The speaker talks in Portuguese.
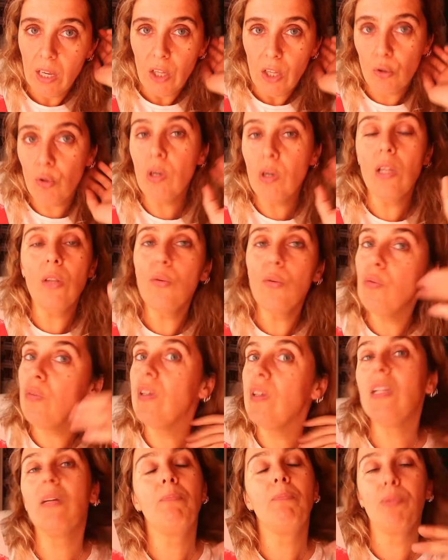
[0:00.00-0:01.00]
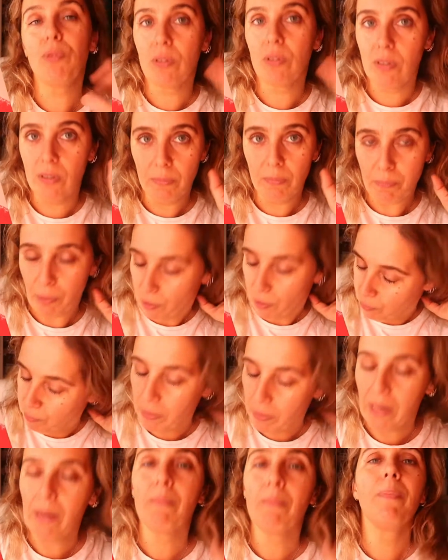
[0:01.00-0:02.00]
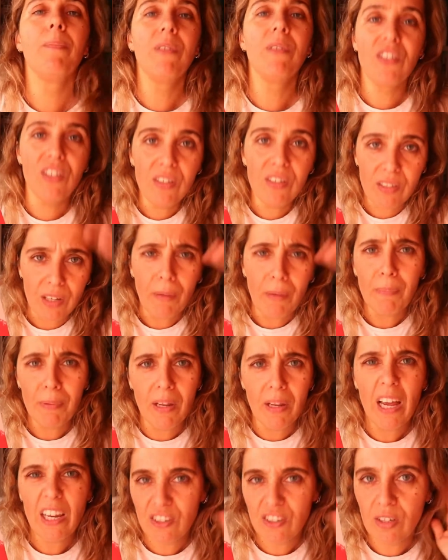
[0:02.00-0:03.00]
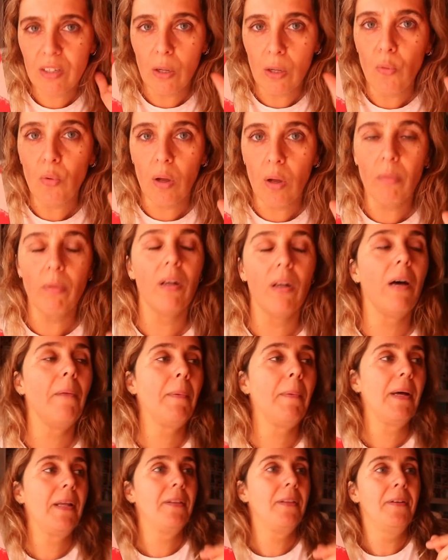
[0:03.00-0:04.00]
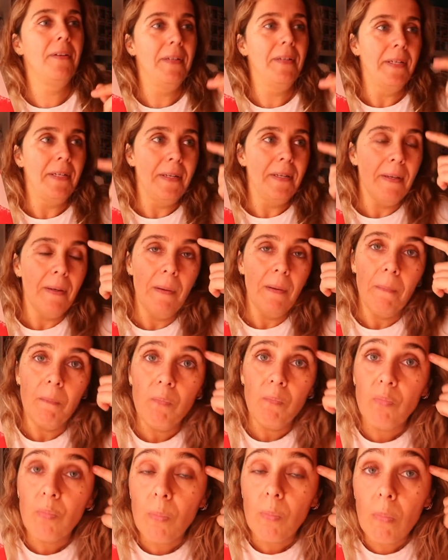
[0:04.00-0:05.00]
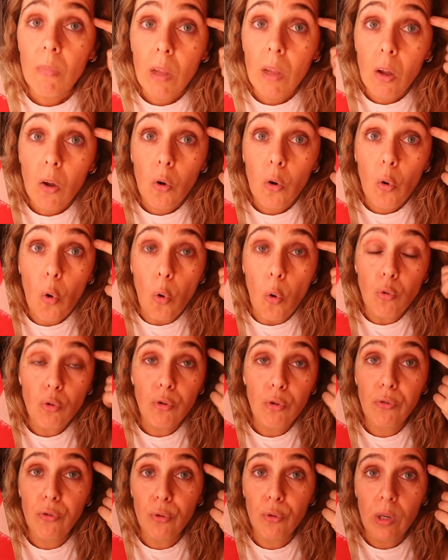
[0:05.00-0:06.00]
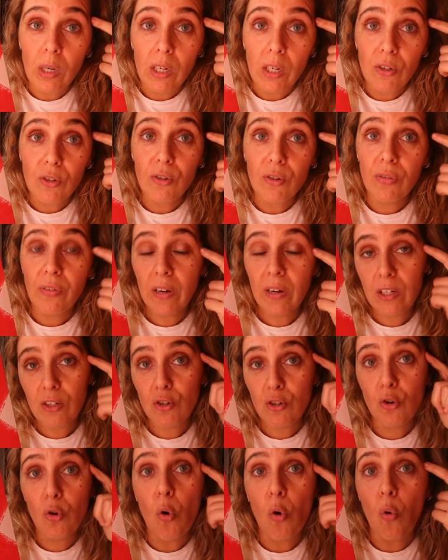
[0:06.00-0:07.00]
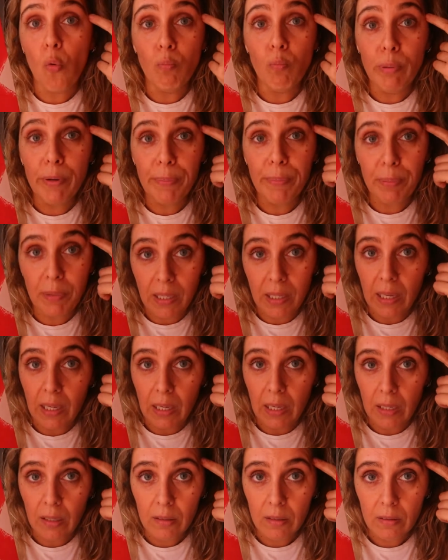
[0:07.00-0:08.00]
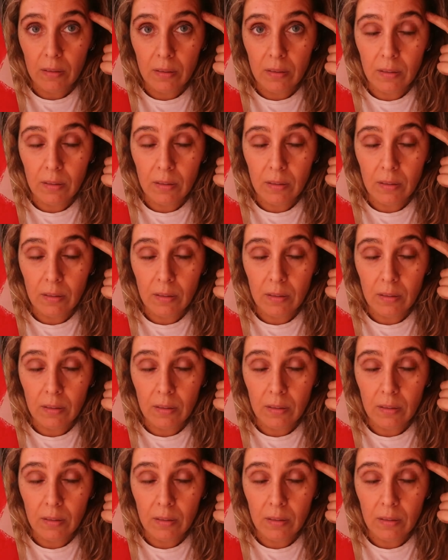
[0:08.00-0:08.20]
Estou na dúvida porque, pronto, pera, mas é sempre, acho que tem o cabelo rapado com uns furinhos feitos com um berbequim